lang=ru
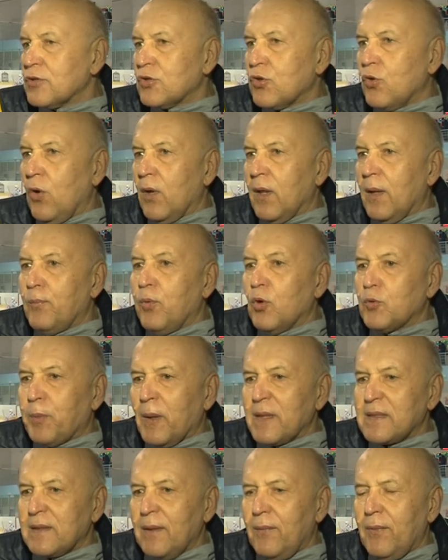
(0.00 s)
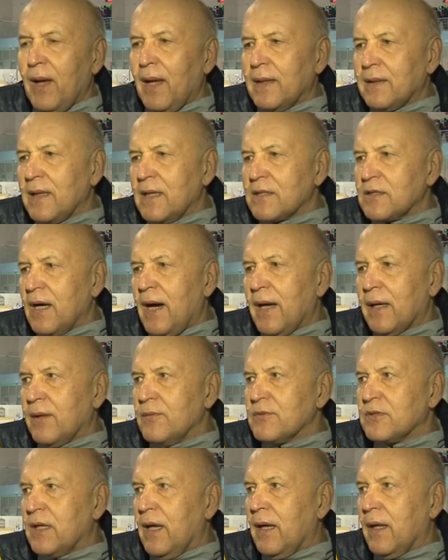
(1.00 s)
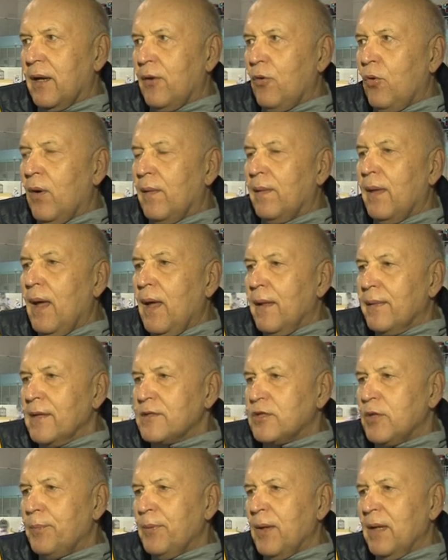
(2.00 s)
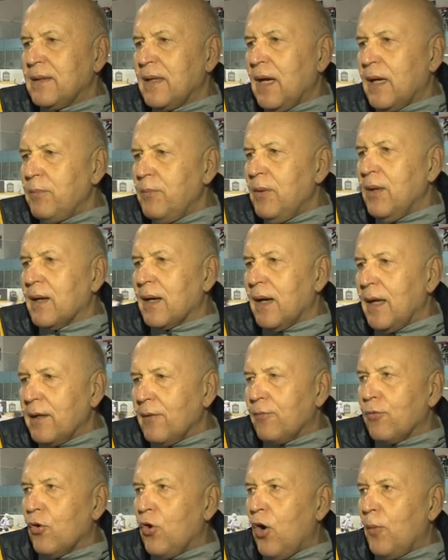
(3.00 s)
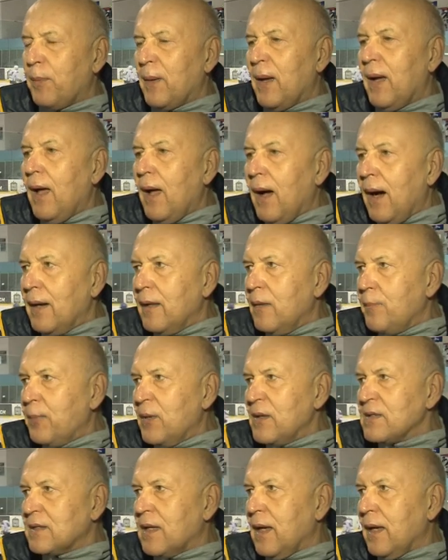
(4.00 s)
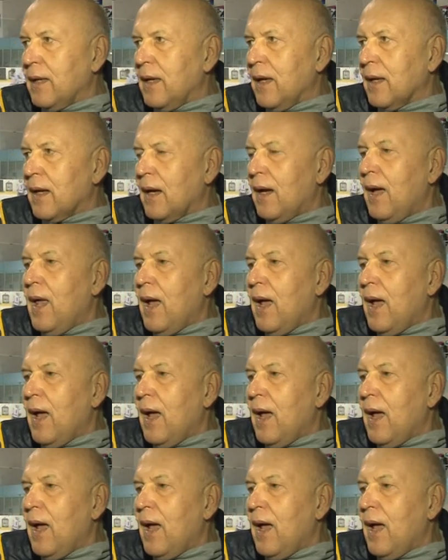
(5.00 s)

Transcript: школы будут прославлять наш Харьковский регион на чемпионатах мира, Европы, Олимпийских игр.